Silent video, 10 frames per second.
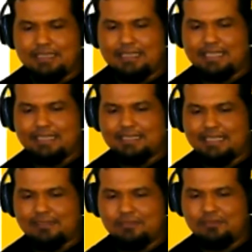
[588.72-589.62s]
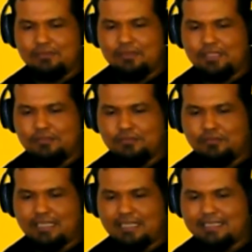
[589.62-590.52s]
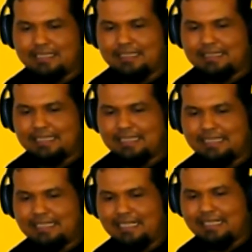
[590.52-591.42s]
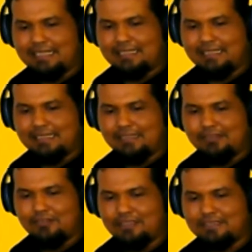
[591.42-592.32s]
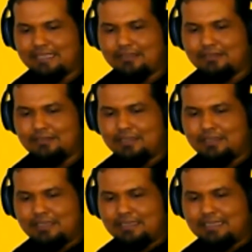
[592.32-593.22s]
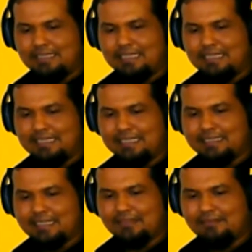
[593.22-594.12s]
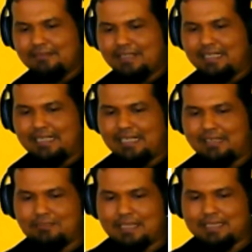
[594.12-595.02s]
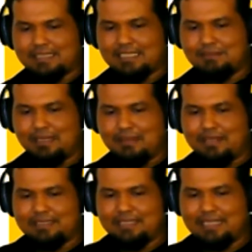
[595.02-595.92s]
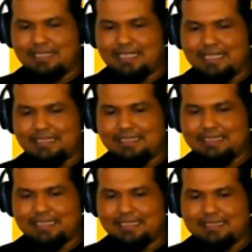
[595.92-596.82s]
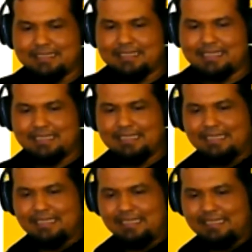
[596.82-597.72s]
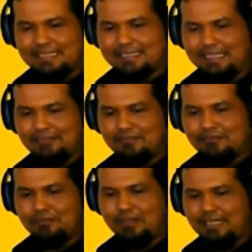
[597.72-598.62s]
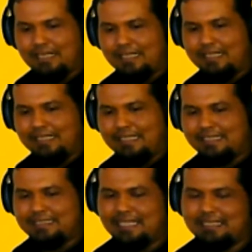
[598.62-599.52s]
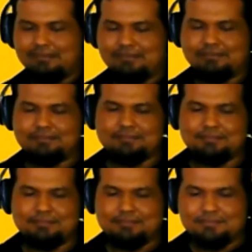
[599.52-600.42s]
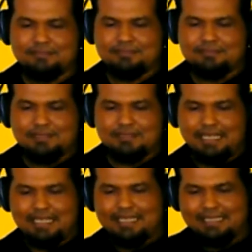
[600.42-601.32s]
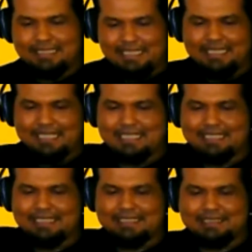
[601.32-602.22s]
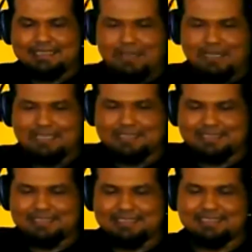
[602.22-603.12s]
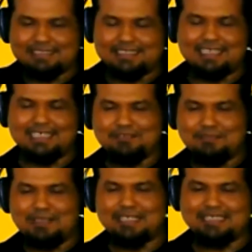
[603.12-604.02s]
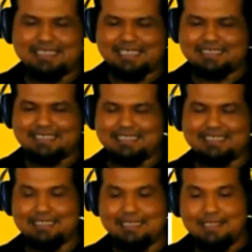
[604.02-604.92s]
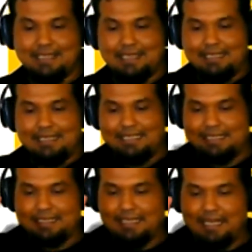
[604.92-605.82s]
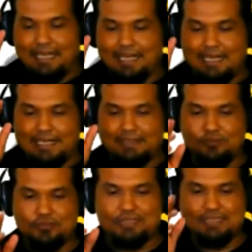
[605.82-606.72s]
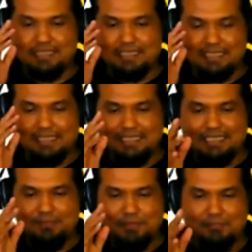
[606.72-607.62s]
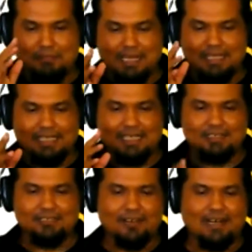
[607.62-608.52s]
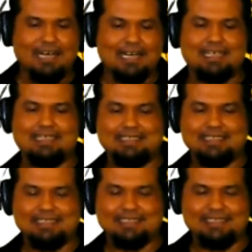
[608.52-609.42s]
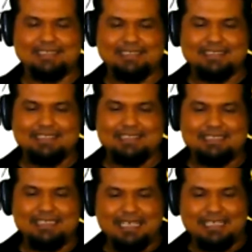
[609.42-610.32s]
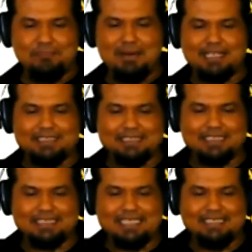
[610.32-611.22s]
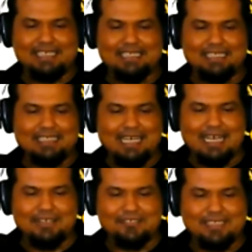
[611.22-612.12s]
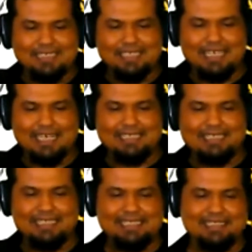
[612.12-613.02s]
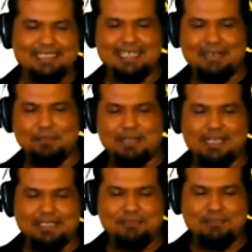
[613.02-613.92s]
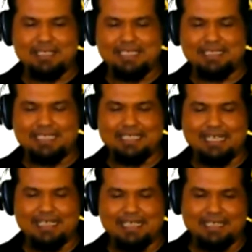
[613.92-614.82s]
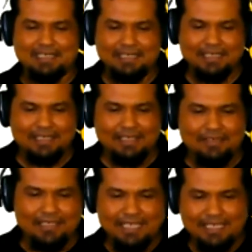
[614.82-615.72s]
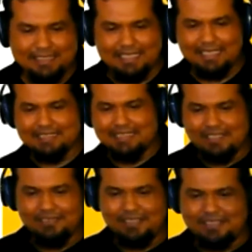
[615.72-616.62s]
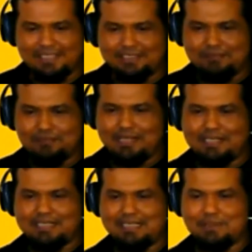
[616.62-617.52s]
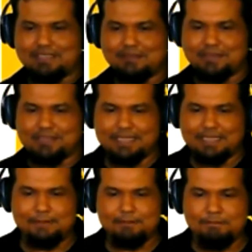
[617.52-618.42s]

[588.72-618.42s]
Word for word: DY1 dikurang integral 01 3Y1 kuadrat, batas bawahnya gantikan ke sini, Y1 kuadrat DY1. Nah ini integral yang akan kita bahas. Nah itu makanya katakan tadi, kita harus jeli memandang soal. gitu. Dari batas saja kita harus hati-hati, apalagi mengintegralkan. Oke, saya rasa ini sudah jelas semua kenapa seperti ini.